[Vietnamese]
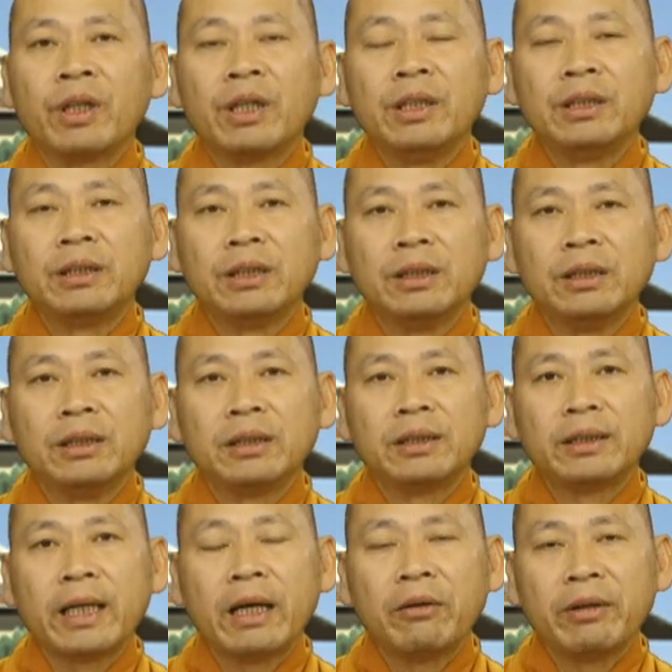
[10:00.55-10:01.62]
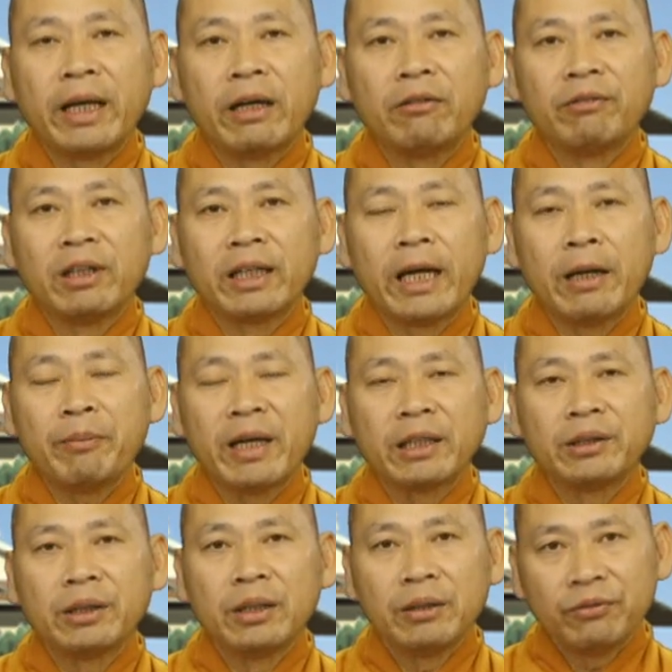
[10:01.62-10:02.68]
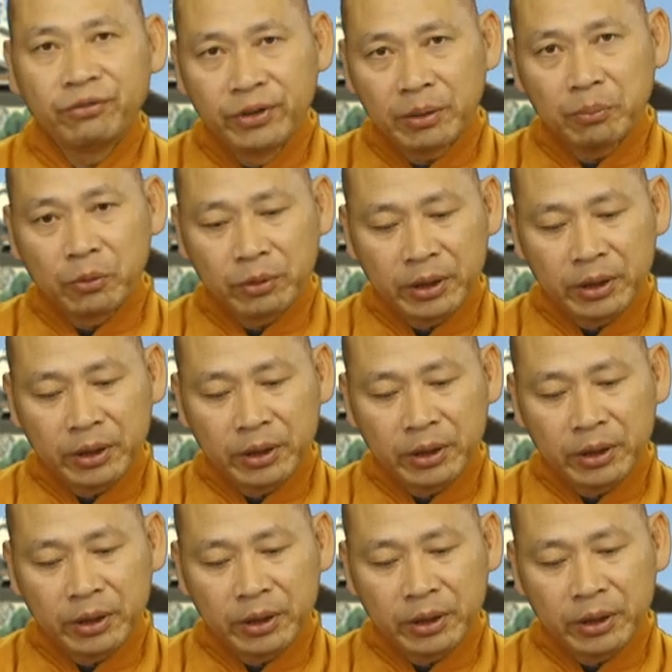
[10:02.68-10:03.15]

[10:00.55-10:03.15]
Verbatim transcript: cái sự cao ngạo và ngã mạn cho nên viết một